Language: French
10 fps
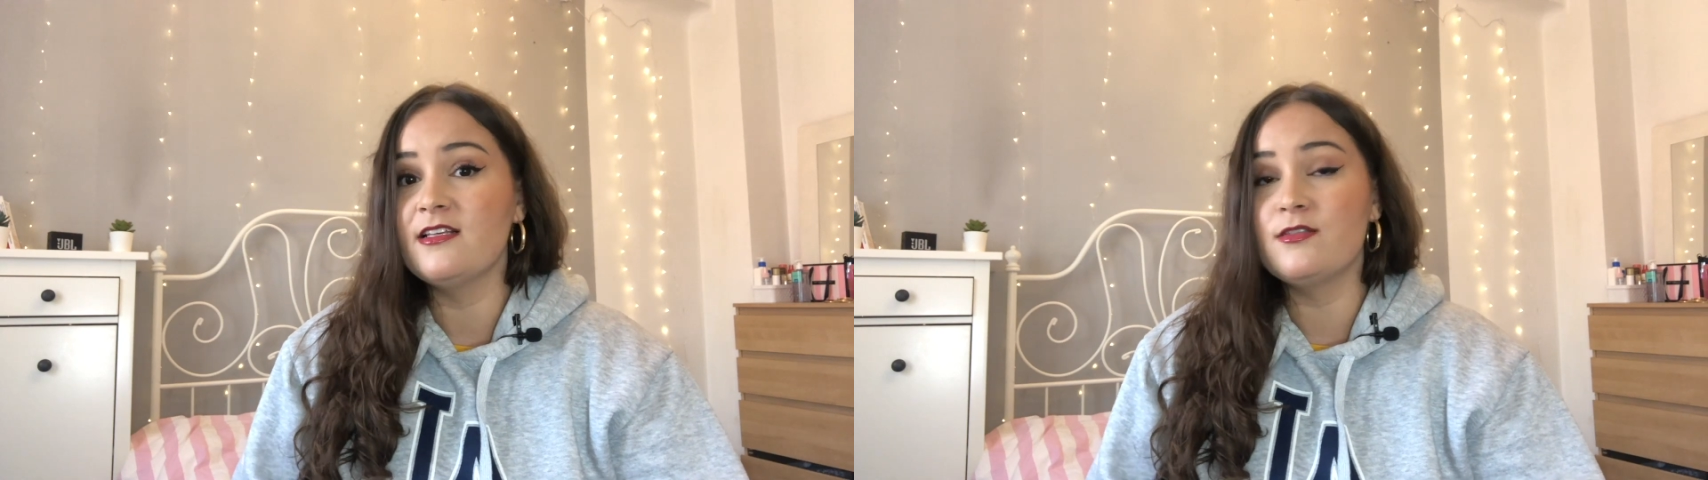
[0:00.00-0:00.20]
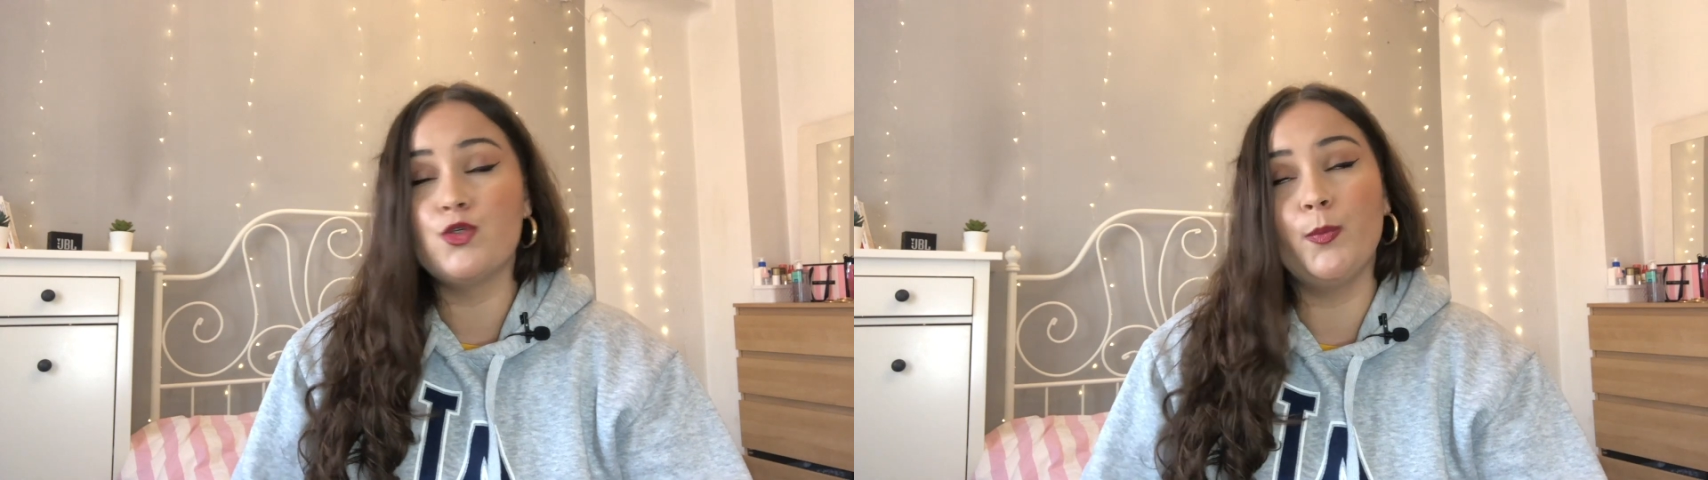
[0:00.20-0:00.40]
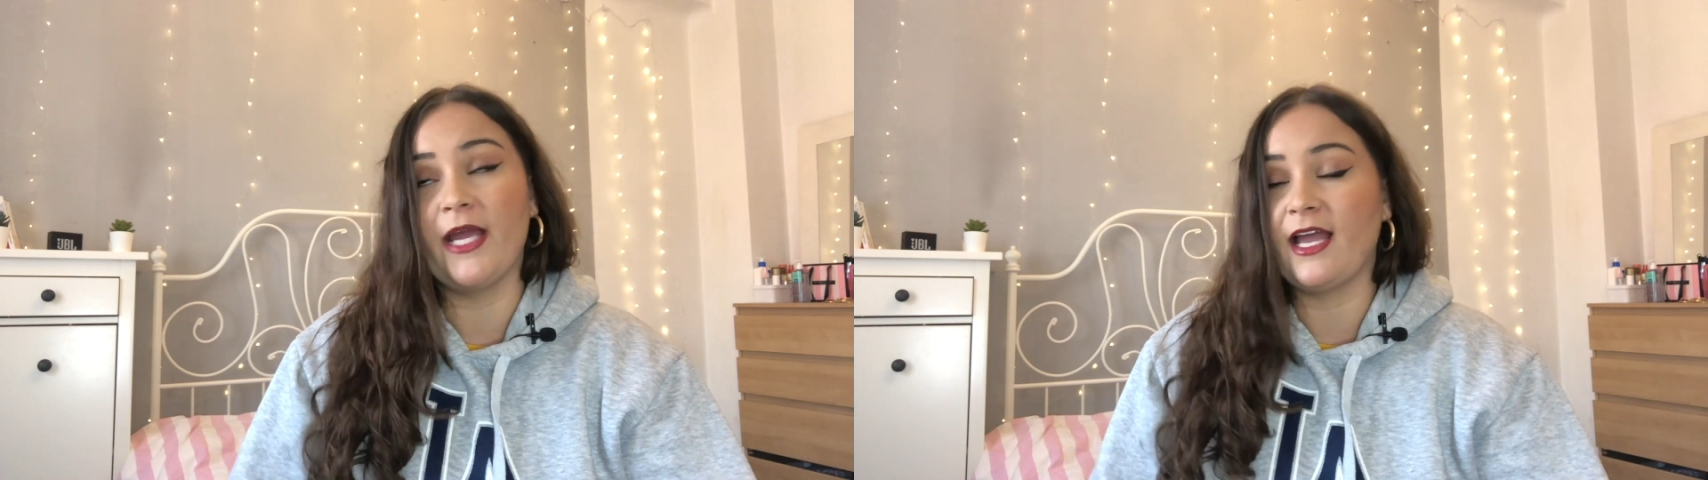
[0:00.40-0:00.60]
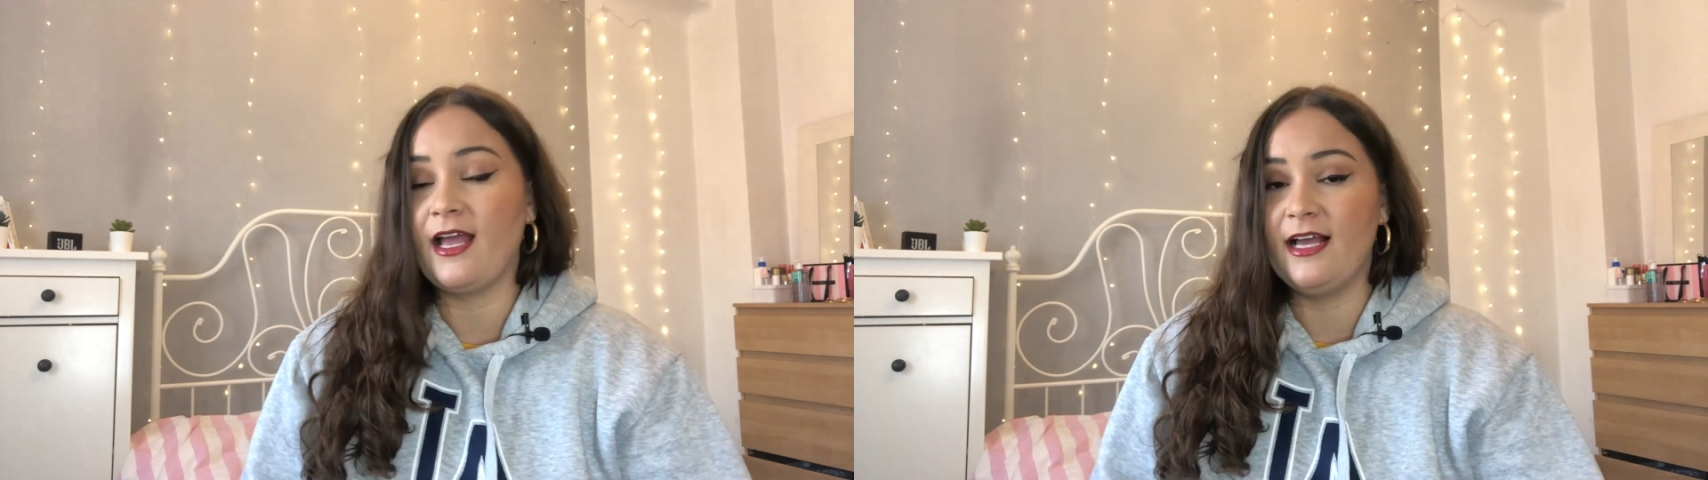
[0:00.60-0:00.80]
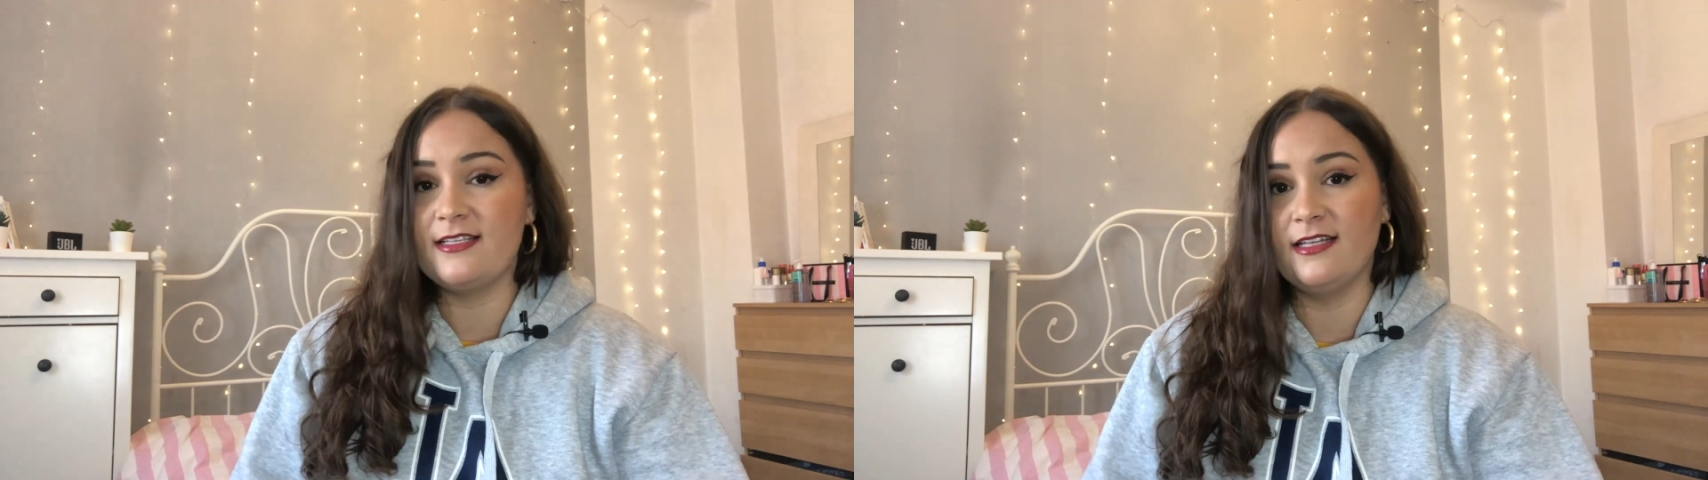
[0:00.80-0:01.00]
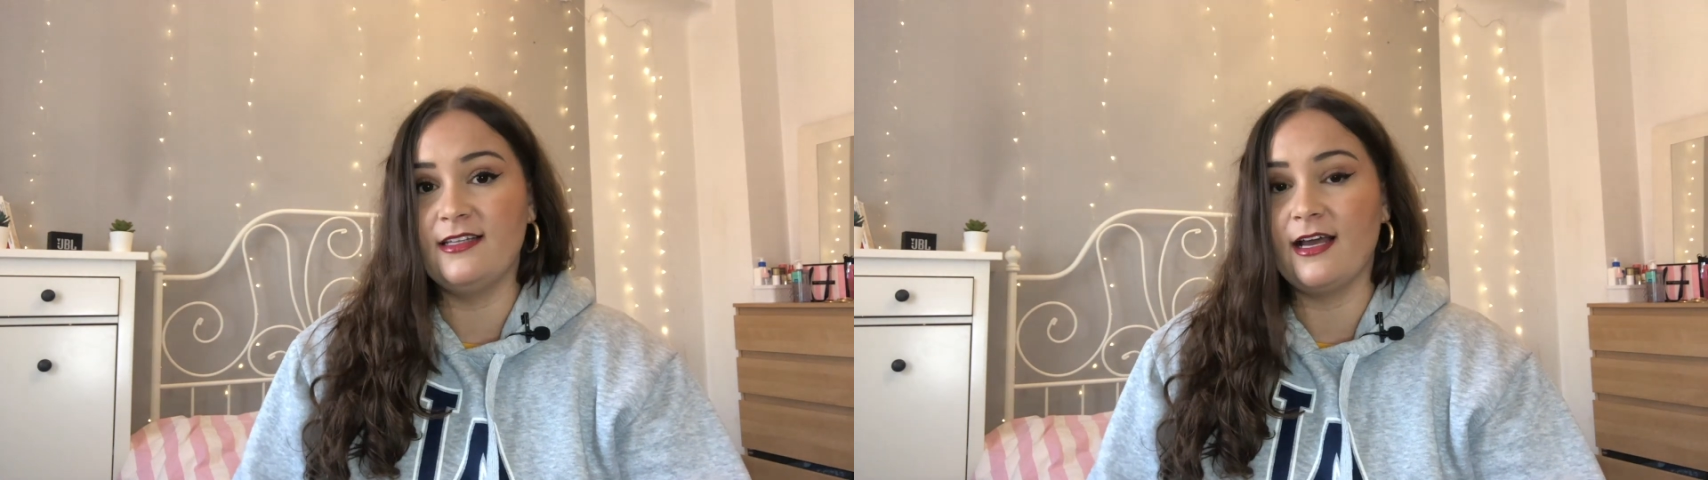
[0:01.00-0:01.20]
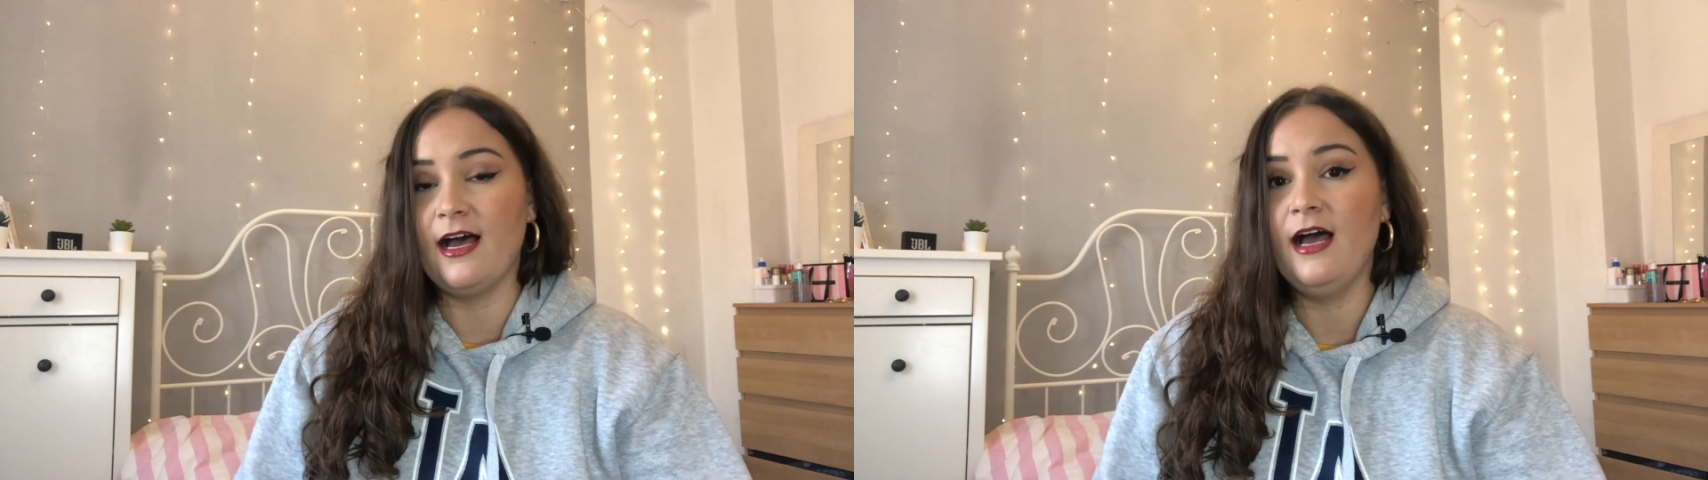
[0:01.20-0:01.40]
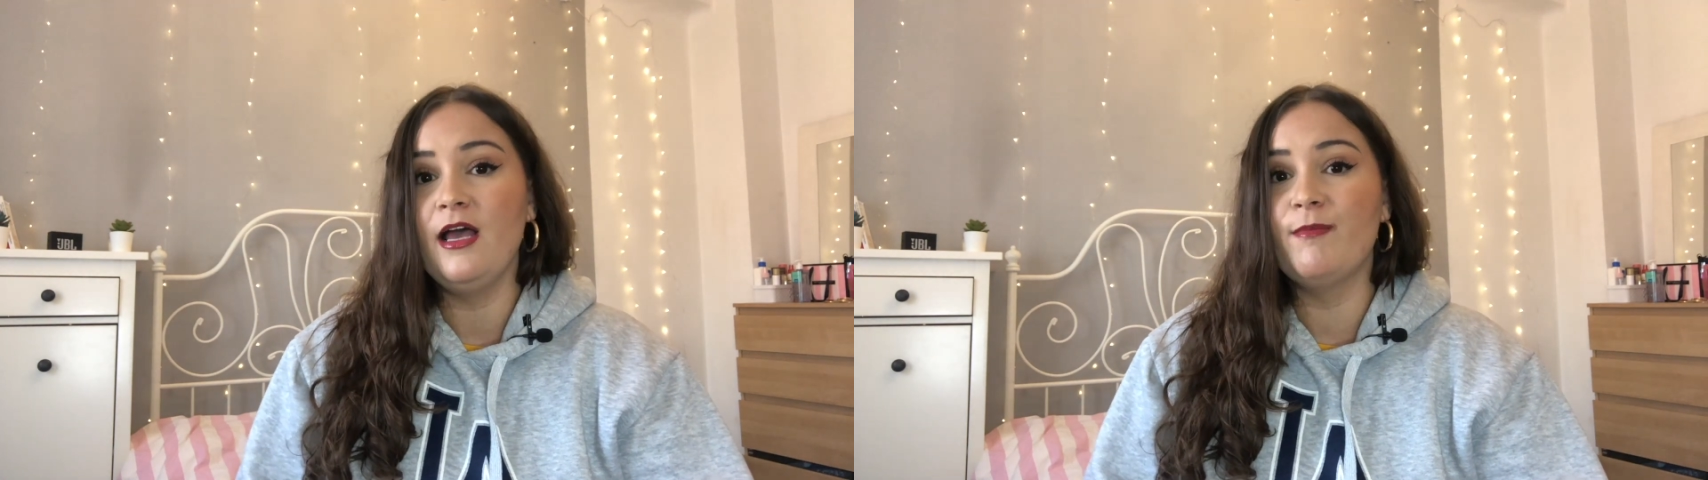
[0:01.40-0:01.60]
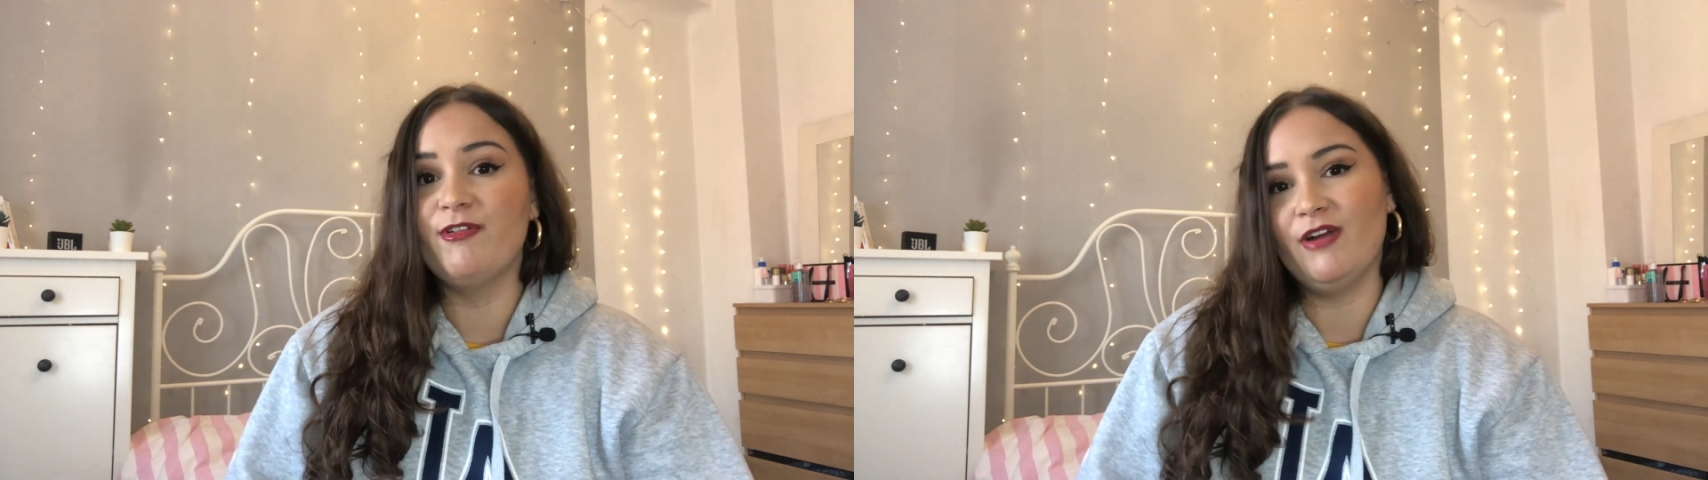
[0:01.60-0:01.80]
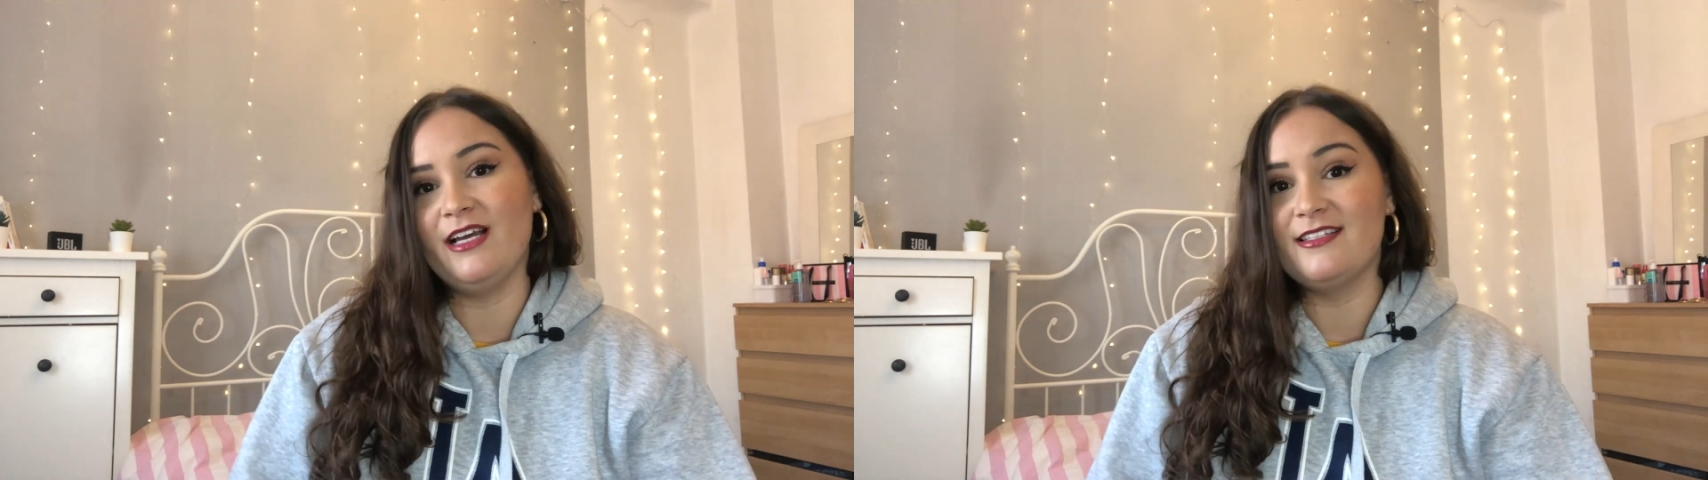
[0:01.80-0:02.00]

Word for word: tu payes rien, etc. Mais voilà,